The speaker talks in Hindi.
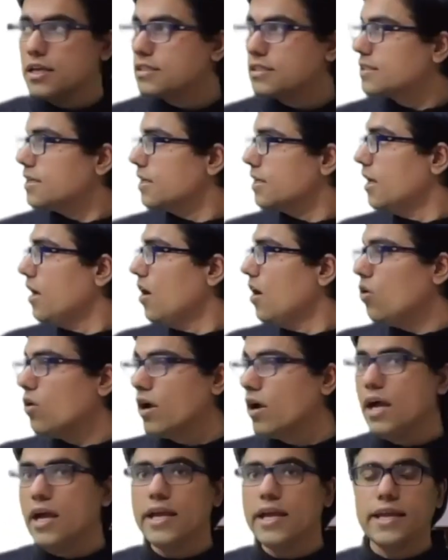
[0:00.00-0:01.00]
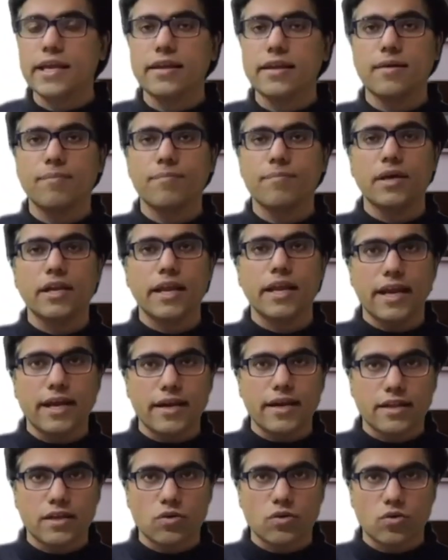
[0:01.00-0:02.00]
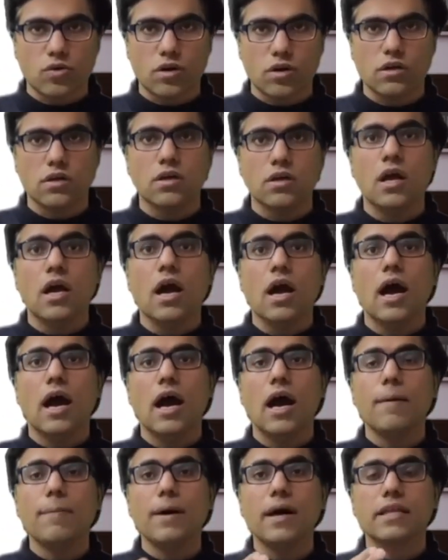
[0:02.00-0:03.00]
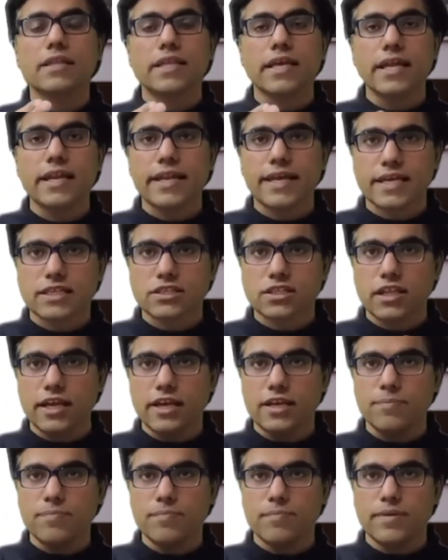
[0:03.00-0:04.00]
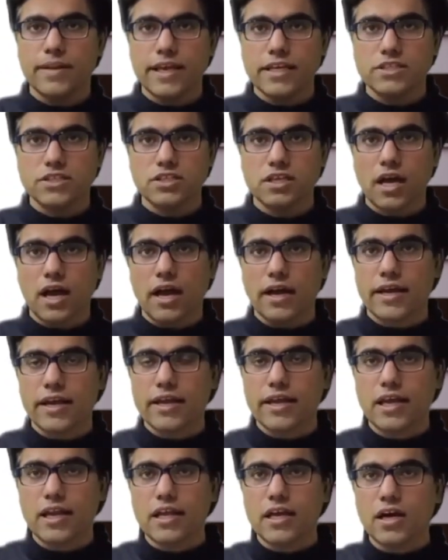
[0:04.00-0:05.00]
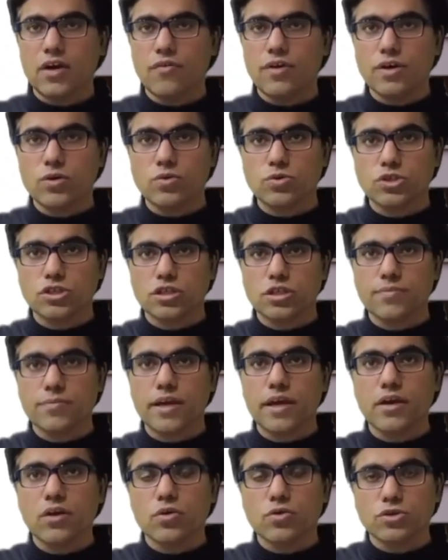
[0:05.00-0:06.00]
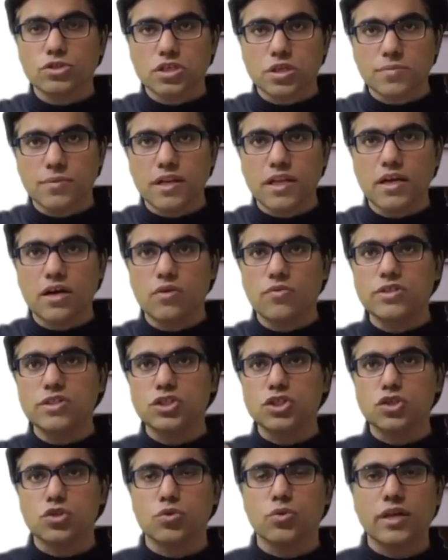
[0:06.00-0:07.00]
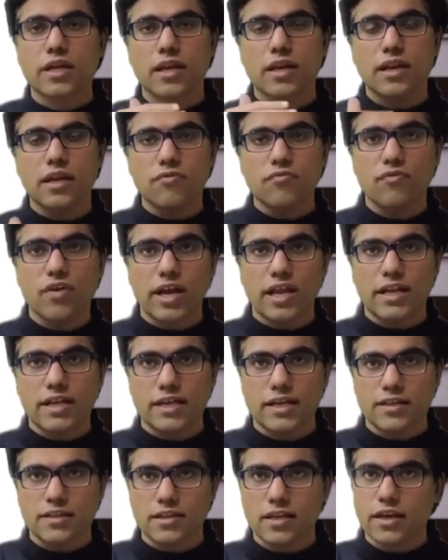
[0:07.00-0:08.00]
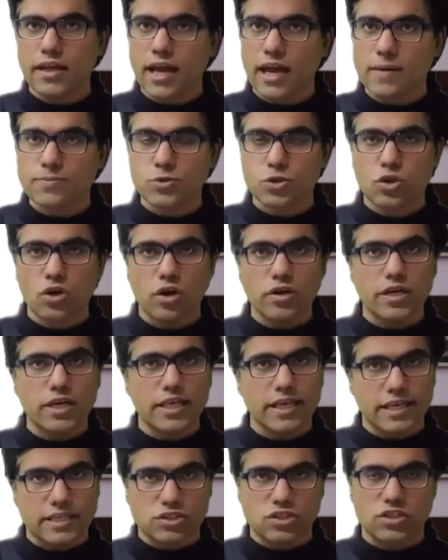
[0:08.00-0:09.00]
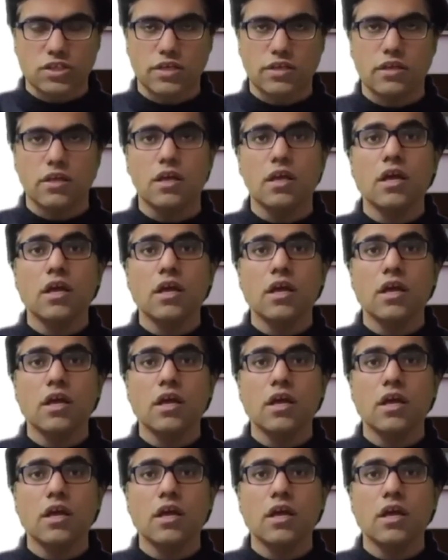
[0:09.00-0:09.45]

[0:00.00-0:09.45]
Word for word: इससे क्या होगा एक नंबर एंटर होगा अब आते हैं नेक्स्ट लाइन नेक्स्ट आगे क्या लिखा हुआ है क्वेश्चन में क्वेश्चन में लिखा हुआ है स्टोर करना फाइल के अंदर गैप्स डॉट टी